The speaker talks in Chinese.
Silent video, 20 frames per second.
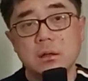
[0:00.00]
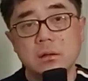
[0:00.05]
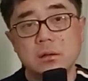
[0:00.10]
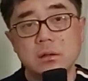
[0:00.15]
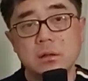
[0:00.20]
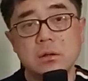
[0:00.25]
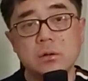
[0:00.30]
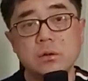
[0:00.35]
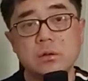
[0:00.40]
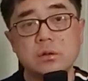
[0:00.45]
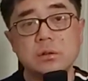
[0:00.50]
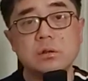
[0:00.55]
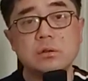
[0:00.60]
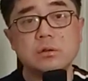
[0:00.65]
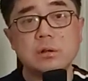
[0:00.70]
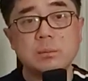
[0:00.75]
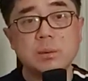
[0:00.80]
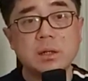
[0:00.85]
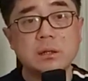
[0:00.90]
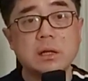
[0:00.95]
这俄罗斯的
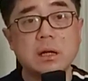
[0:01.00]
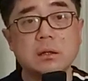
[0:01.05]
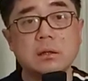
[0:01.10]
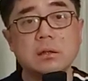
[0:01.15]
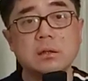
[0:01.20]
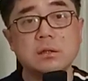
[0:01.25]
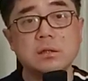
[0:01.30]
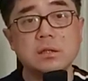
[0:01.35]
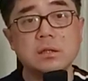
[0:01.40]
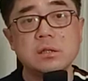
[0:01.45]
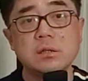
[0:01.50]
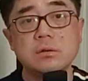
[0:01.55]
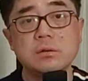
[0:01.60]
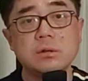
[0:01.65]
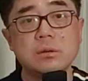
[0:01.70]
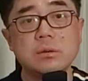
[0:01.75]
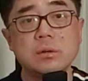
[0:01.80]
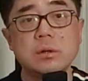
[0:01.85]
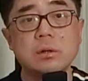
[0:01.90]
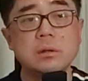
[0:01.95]
算盘打得很精，就
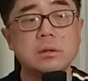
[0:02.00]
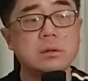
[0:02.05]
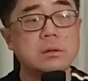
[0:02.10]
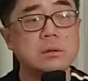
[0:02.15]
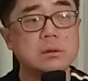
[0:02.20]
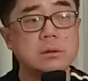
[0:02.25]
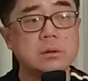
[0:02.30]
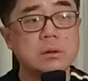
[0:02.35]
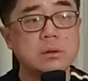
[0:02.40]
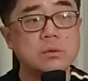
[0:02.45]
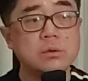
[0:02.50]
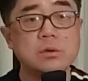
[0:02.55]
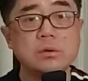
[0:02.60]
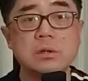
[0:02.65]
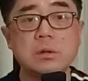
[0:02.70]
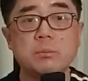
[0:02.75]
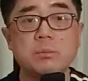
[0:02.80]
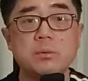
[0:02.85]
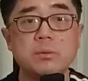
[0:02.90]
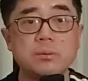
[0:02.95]
认为欧洲
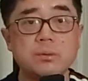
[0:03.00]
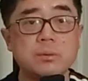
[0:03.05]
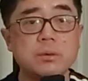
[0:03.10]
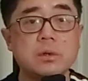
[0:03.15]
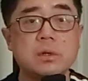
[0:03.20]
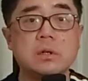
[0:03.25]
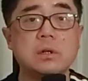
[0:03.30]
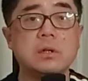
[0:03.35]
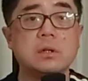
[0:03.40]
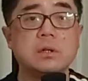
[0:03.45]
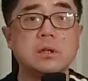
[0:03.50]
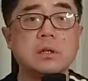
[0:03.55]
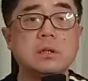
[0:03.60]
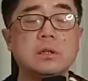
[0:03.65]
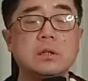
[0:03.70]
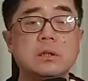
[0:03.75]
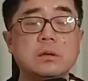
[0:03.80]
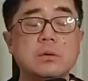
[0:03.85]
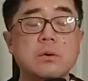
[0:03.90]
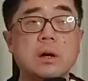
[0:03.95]
它不可
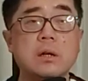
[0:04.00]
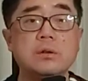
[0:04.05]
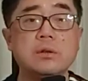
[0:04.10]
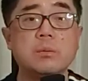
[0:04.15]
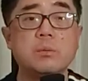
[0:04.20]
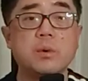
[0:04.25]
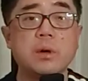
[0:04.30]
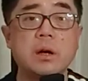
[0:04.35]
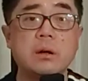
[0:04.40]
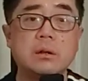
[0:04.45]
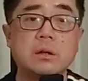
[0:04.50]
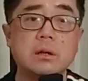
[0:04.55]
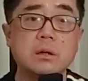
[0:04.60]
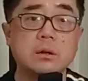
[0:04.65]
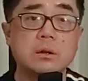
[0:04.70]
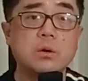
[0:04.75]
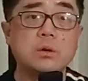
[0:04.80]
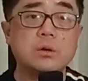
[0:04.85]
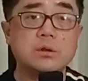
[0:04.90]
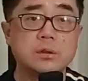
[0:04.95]
能完全不要它
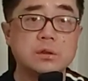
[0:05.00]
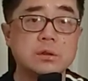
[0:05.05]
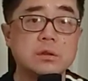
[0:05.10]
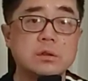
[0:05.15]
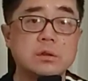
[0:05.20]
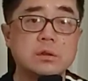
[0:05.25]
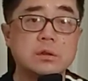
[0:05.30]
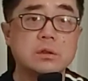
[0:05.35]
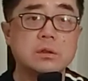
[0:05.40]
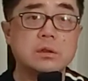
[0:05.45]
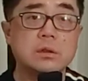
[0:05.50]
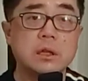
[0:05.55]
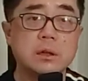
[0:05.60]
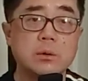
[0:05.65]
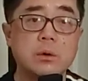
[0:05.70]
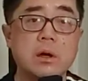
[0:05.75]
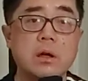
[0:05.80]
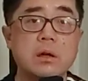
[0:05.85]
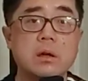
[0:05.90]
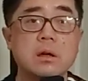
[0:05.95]
俄罗斯的能
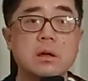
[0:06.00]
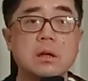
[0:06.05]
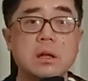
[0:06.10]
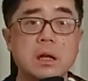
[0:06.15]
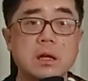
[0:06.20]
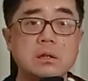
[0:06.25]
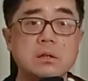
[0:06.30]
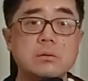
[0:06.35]
源。他